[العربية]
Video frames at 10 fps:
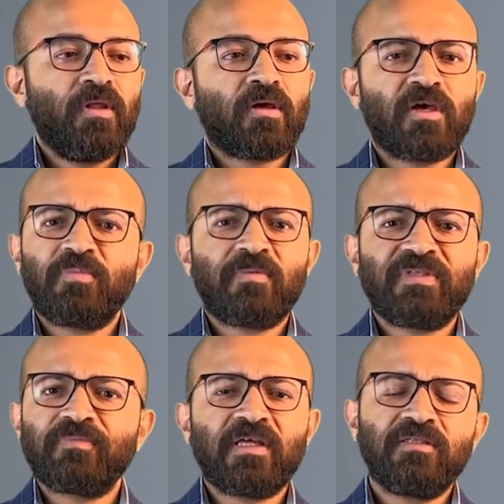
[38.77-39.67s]
خبره
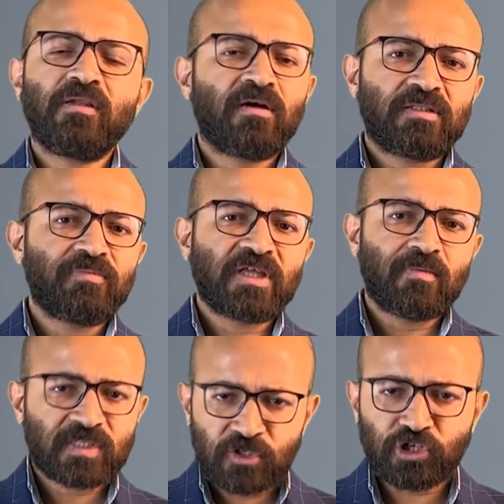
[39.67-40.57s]
بتمتد لاكثر من
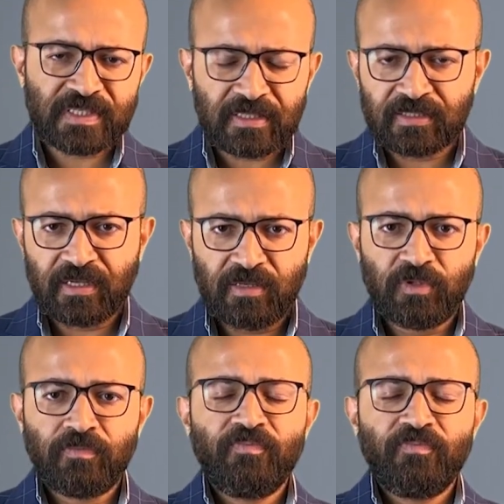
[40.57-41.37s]
15 سنه تقريبا